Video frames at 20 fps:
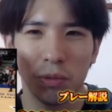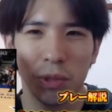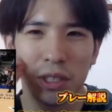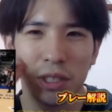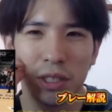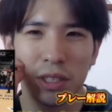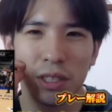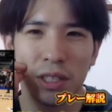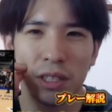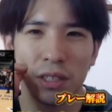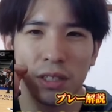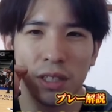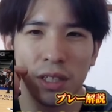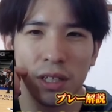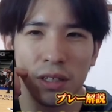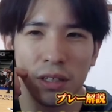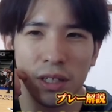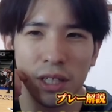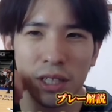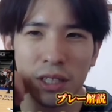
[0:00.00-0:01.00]
別に全
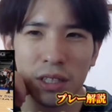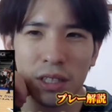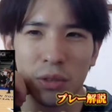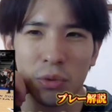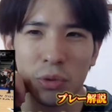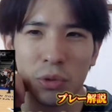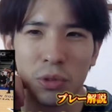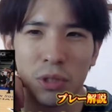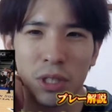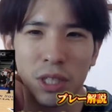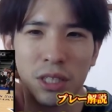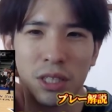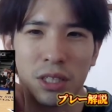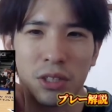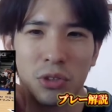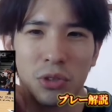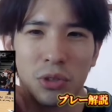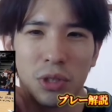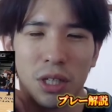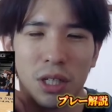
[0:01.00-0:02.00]
然大したことない
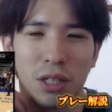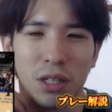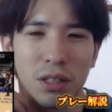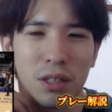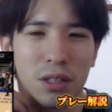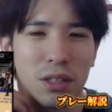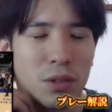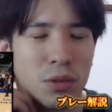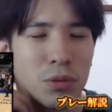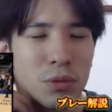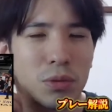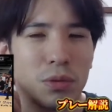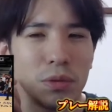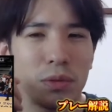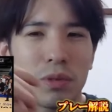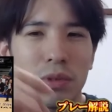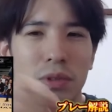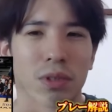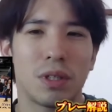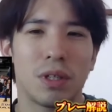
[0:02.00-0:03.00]
選手だからっていう、
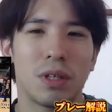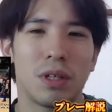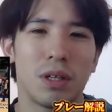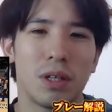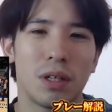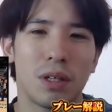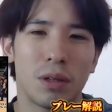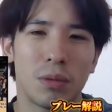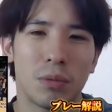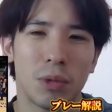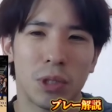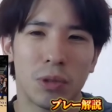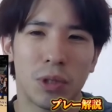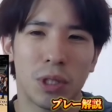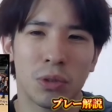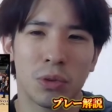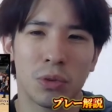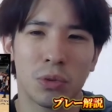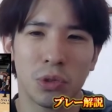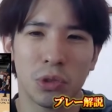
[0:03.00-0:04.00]
まあ、いわゆ
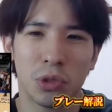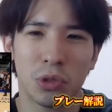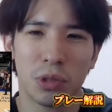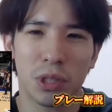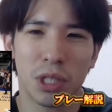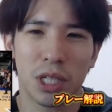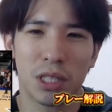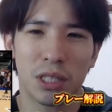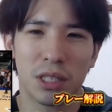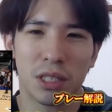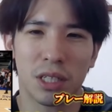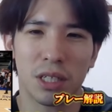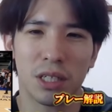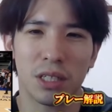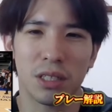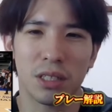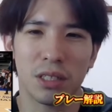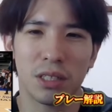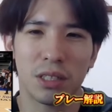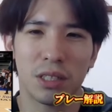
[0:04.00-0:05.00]
るノンシューター扱
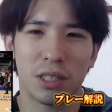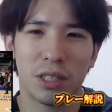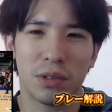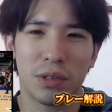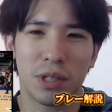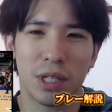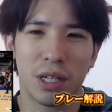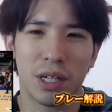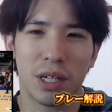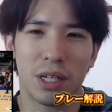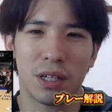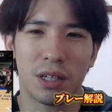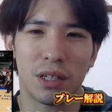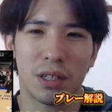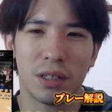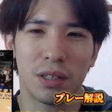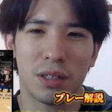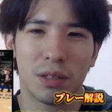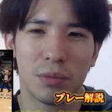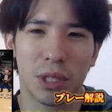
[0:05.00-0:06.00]
いしてるから、ま
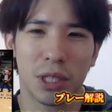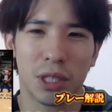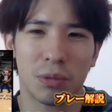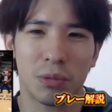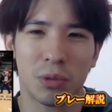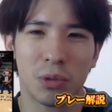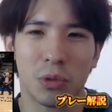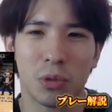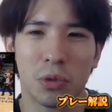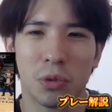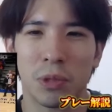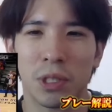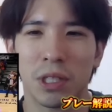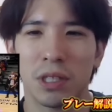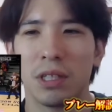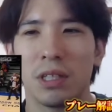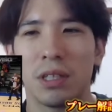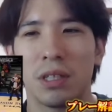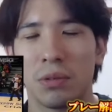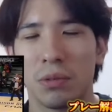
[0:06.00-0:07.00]
あ、多分ここまで
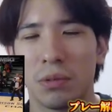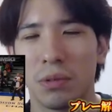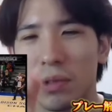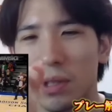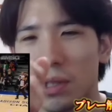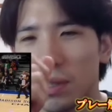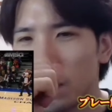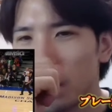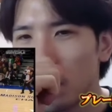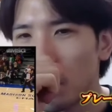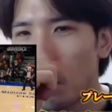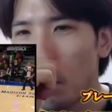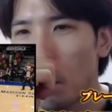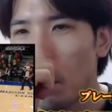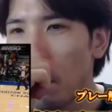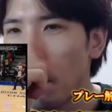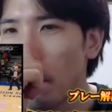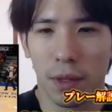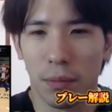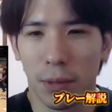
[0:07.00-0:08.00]
出てるのよな。
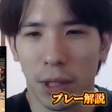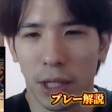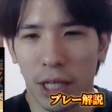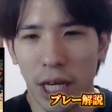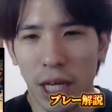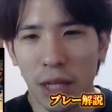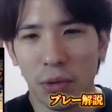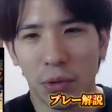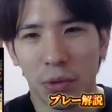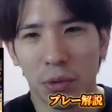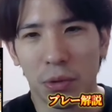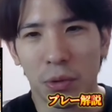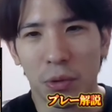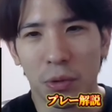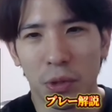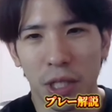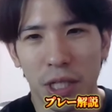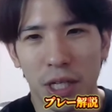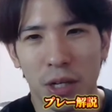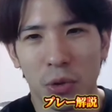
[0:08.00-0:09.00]
まあ、けど、
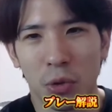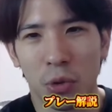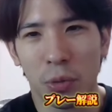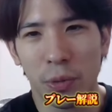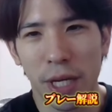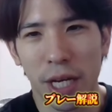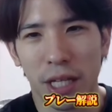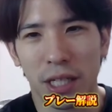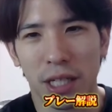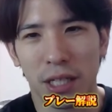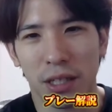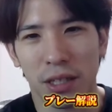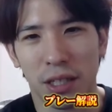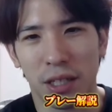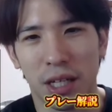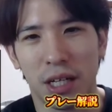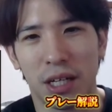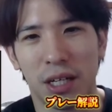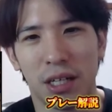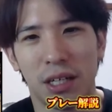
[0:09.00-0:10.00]
これが5ベアだった
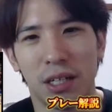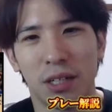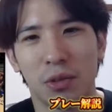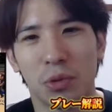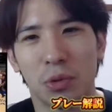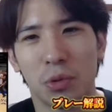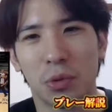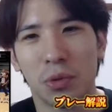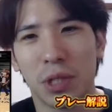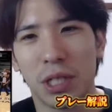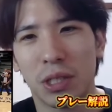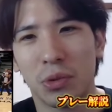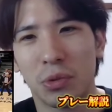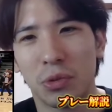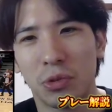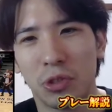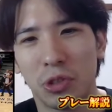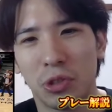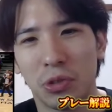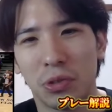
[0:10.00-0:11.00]
ら、ここが
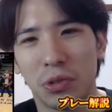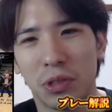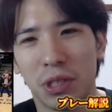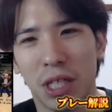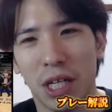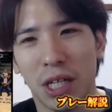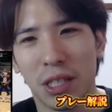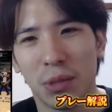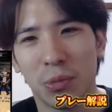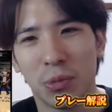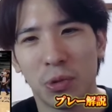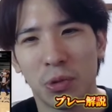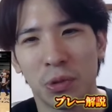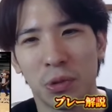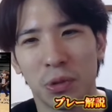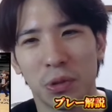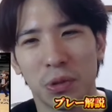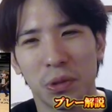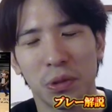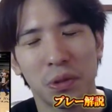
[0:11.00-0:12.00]
ノンシューターで
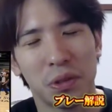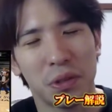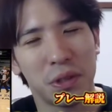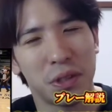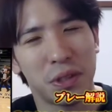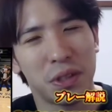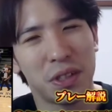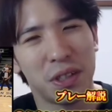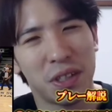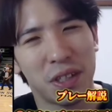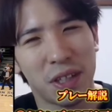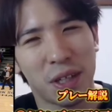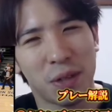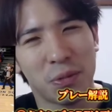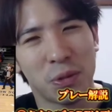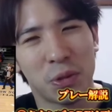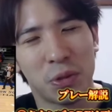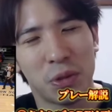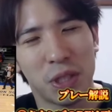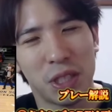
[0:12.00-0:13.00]
も、多
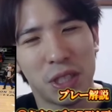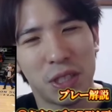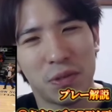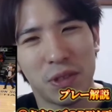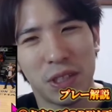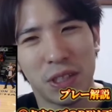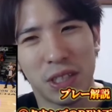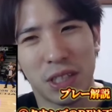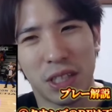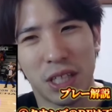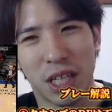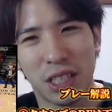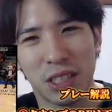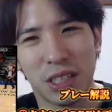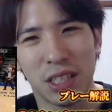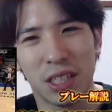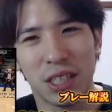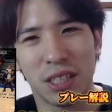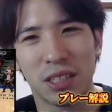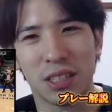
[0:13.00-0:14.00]
分クリス・フィンチャー出し
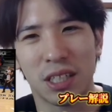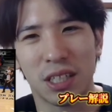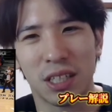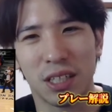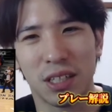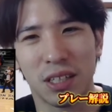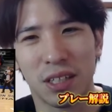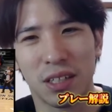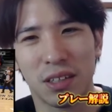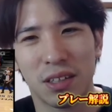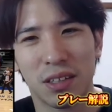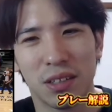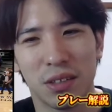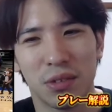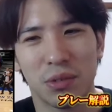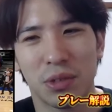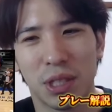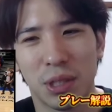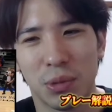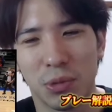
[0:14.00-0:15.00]
てないんじゃないかなって
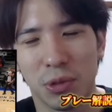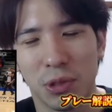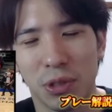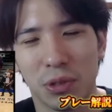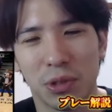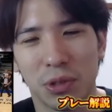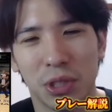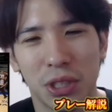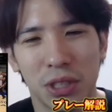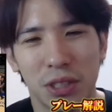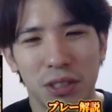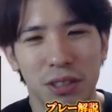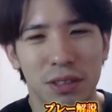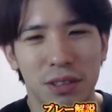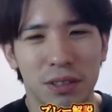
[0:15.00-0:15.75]
いう気もするし、も